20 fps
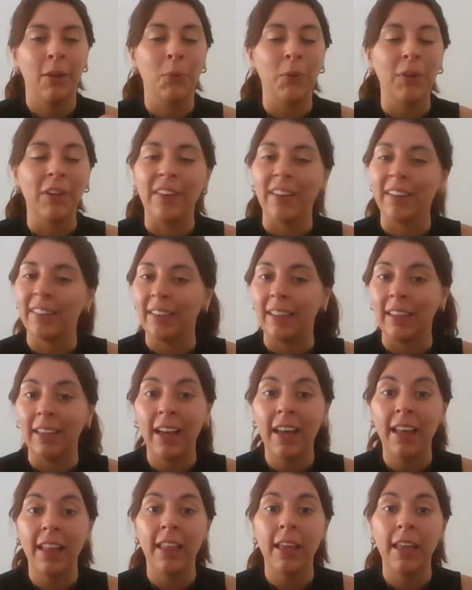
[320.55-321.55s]

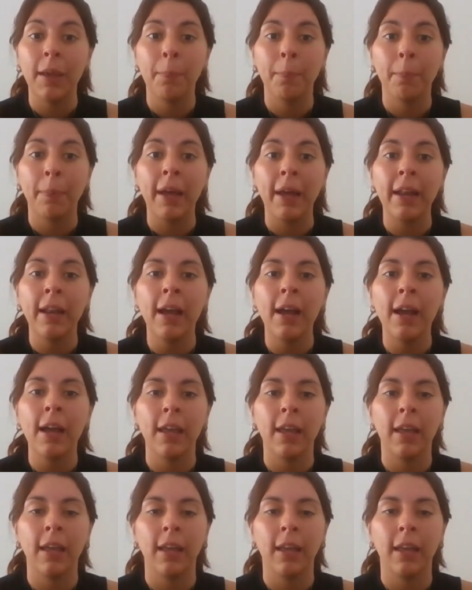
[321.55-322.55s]
universidades
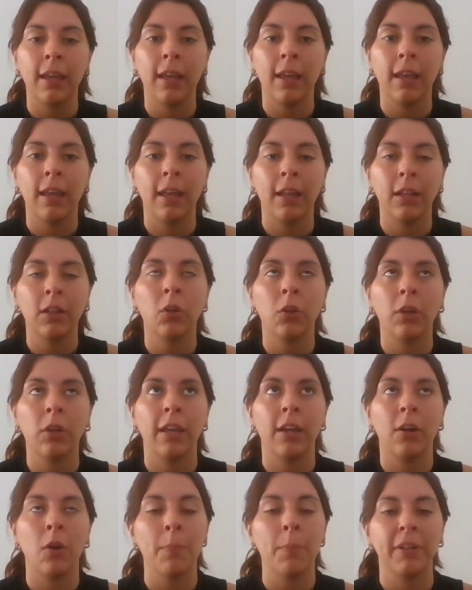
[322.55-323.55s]
para esto
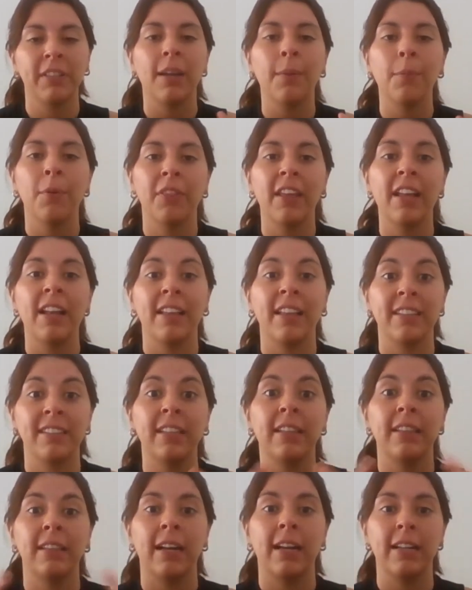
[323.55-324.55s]
que conversamos de la
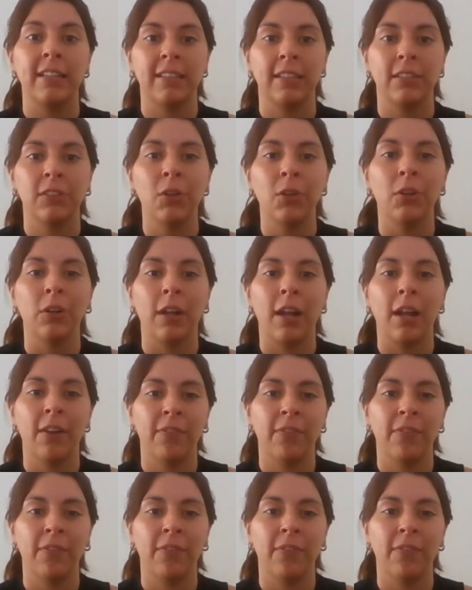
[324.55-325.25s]
descentralización.